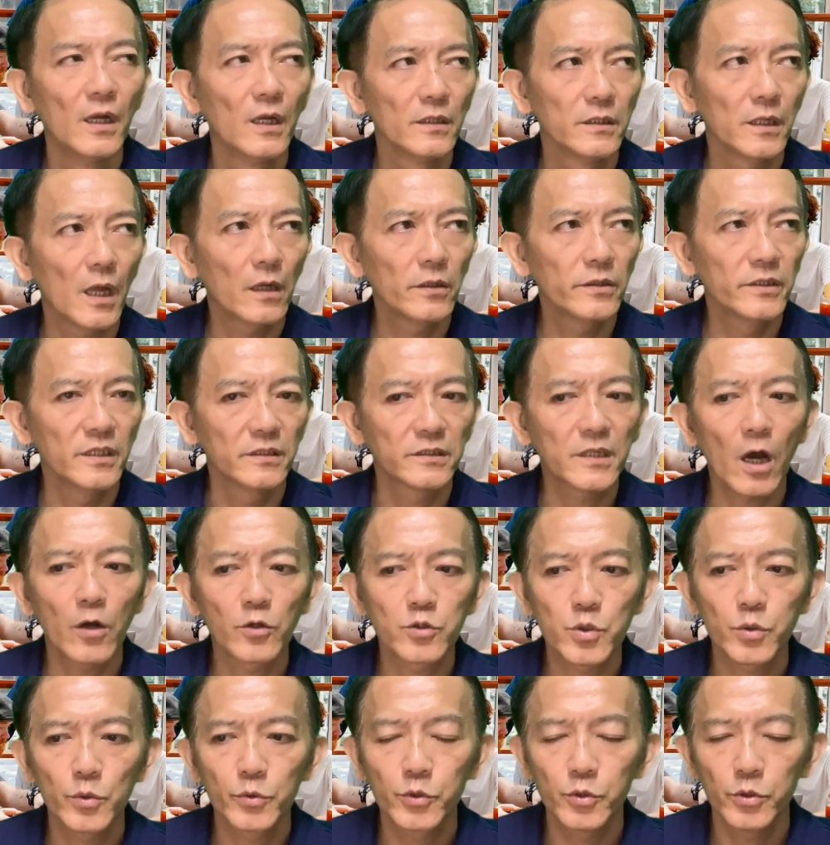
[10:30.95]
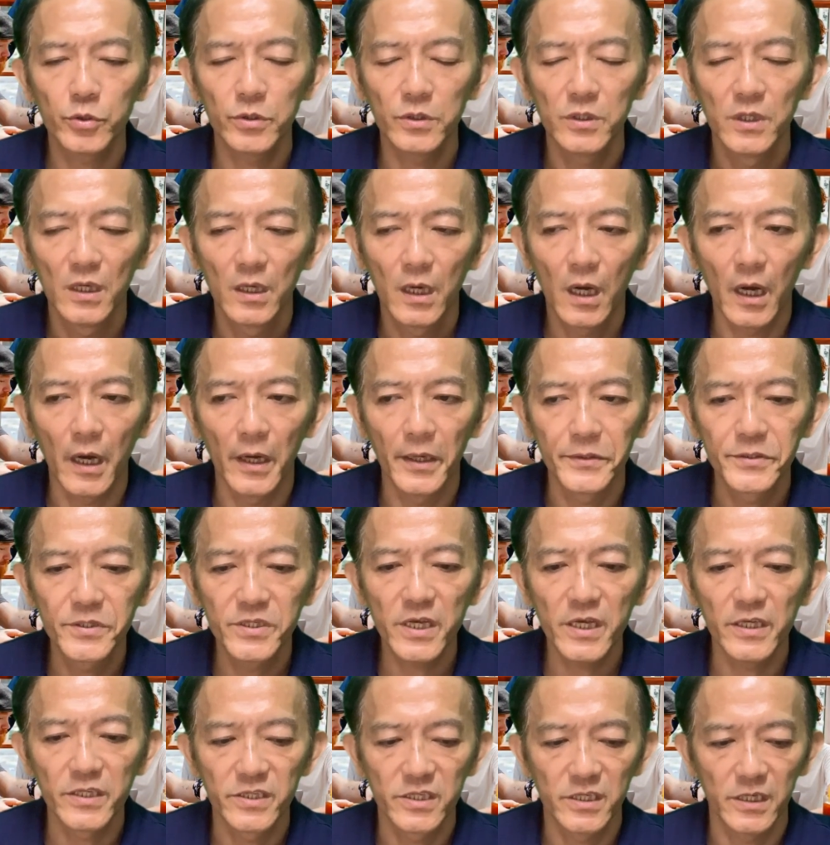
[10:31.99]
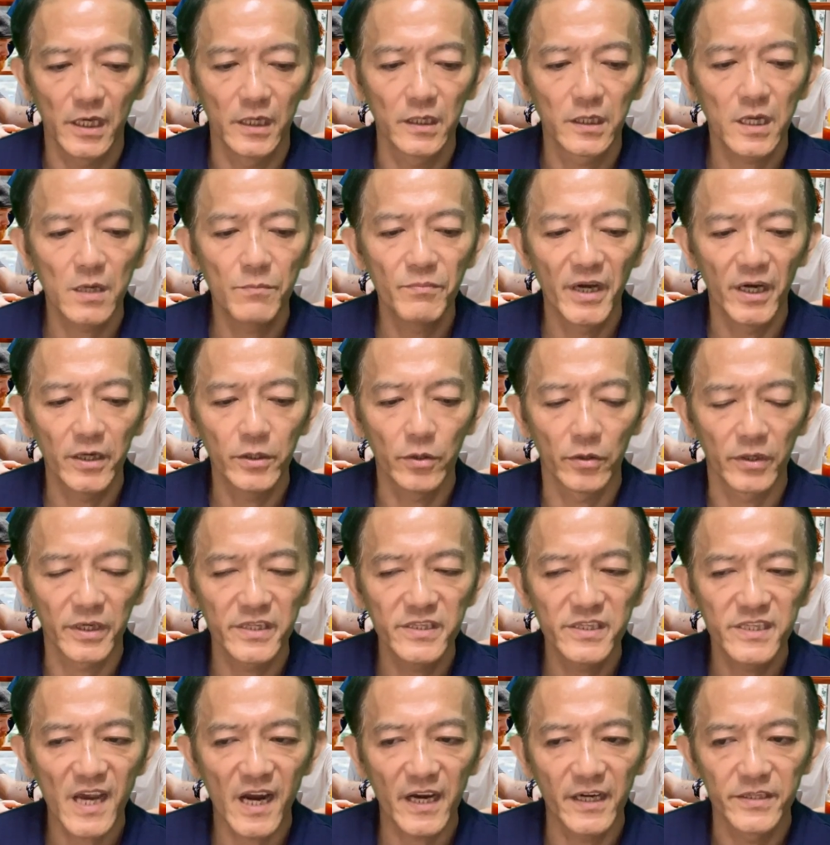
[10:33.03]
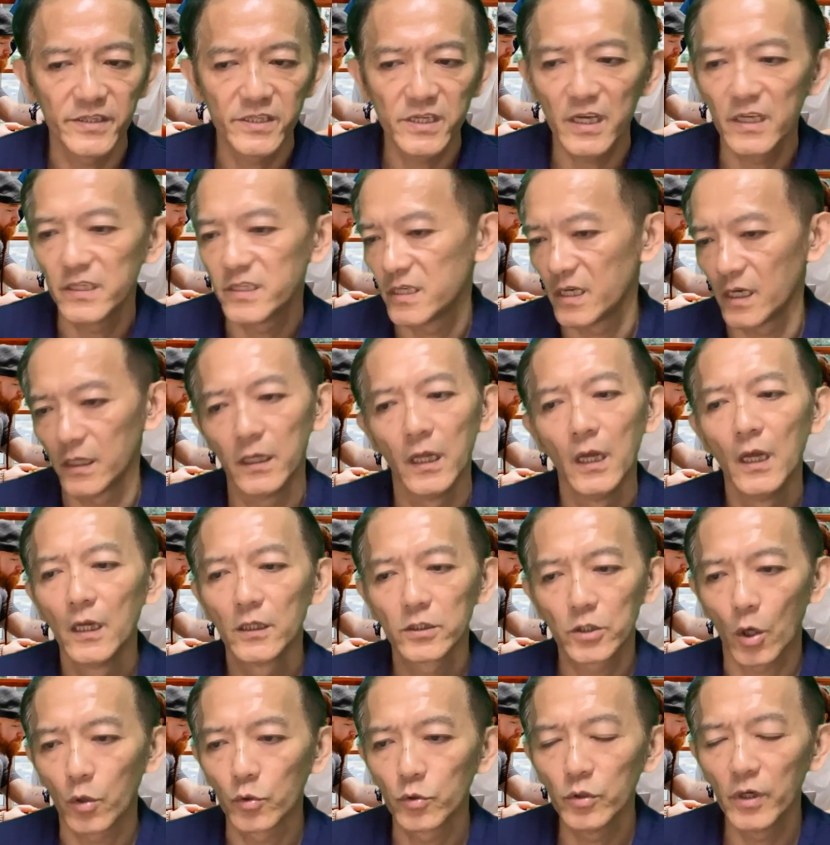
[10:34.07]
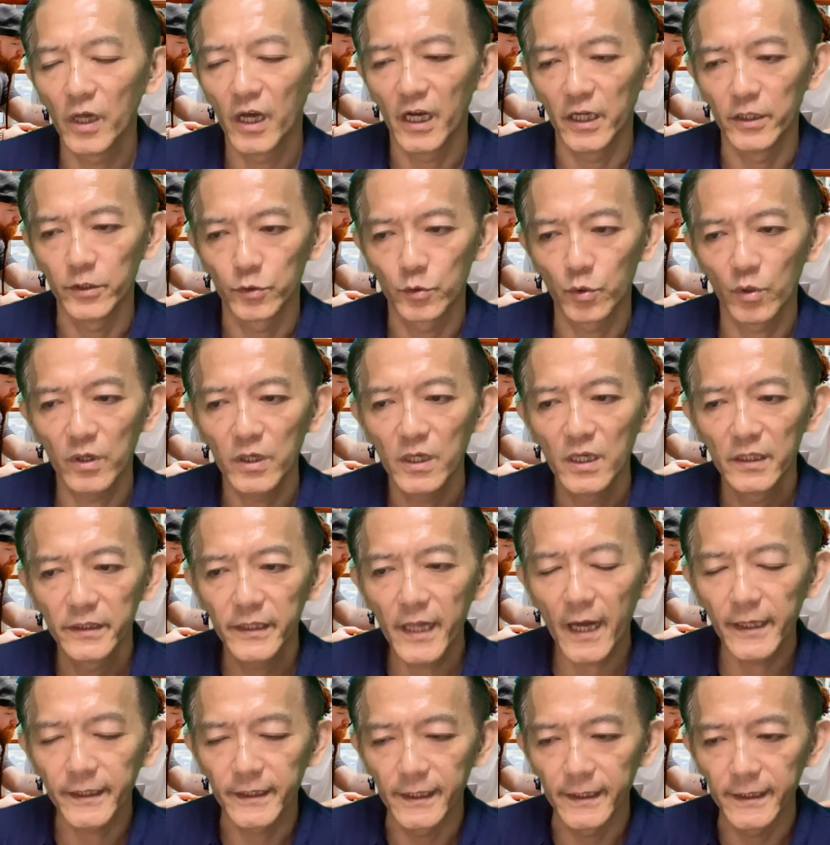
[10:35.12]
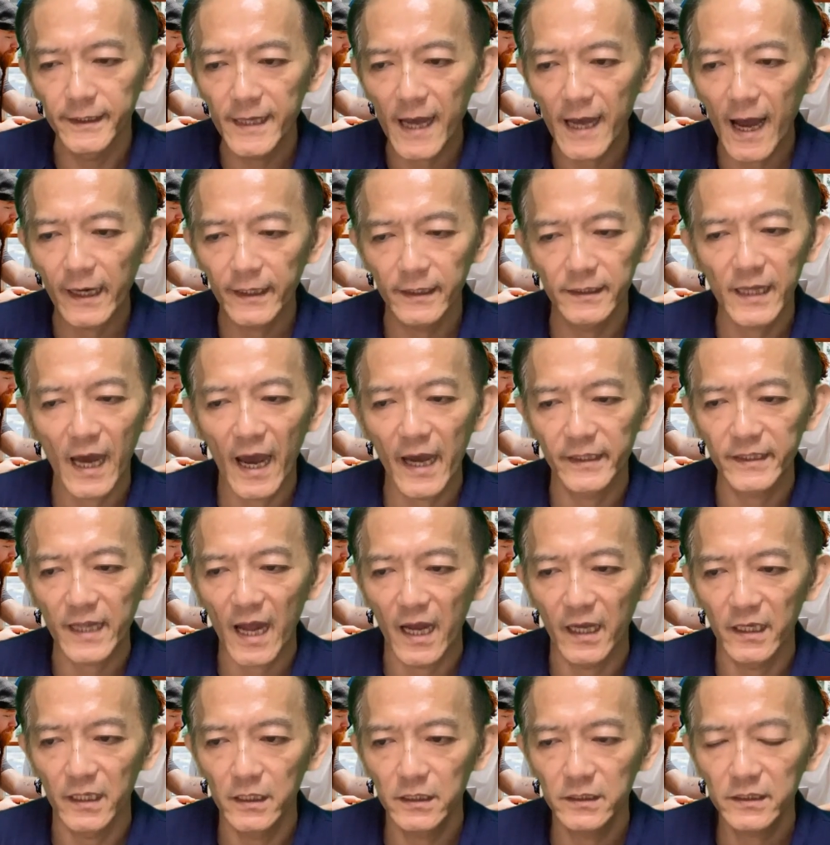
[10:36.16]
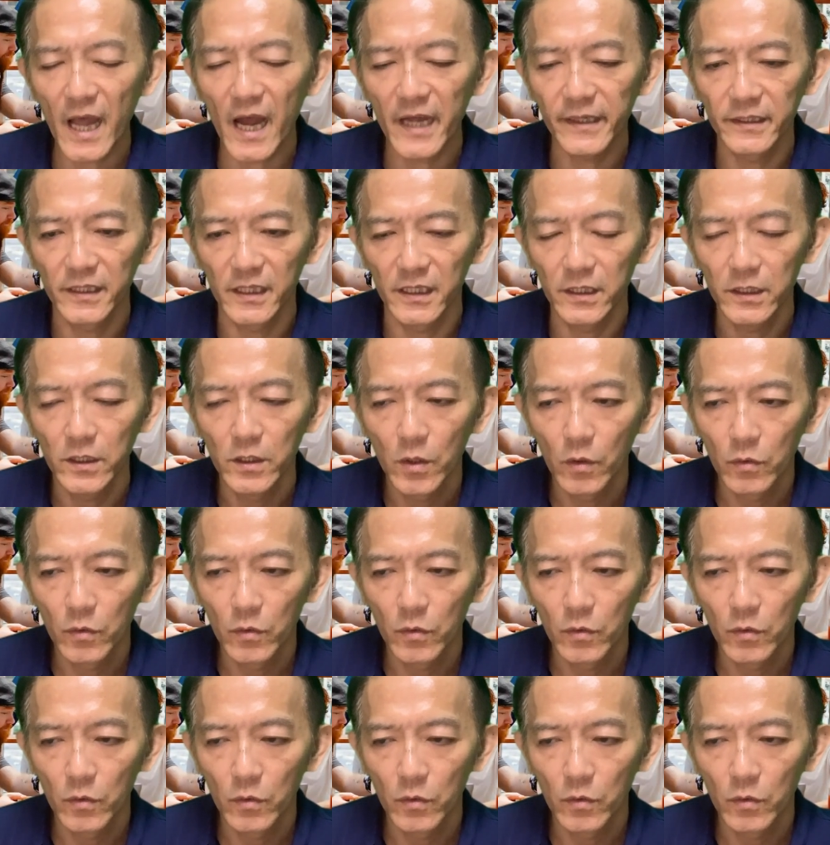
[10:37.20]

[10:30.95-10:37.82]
那你到处去呃借钱，跟朋友、跟家人借钱，投入了很多，那你的压力太大。一旦呢？